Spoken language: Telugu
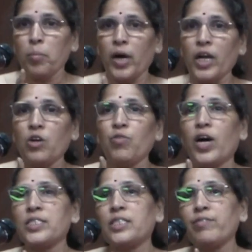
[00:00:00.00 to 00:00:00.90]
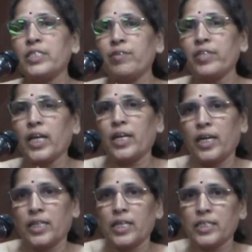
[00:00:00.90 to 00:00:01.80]
మనకు వాస్తవ
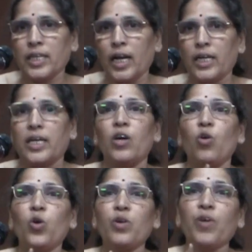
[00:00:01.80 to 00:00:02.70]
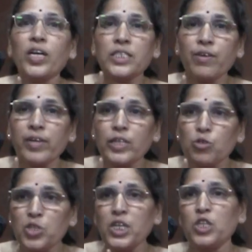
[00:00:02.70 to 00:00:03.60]
జీవితాన్ని అందించాలి ఒక వాస్తవిక
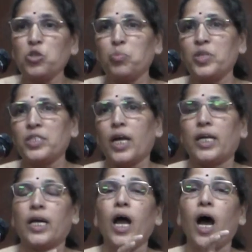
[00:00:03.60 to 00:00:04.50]
దృష్టిని చూపించాలి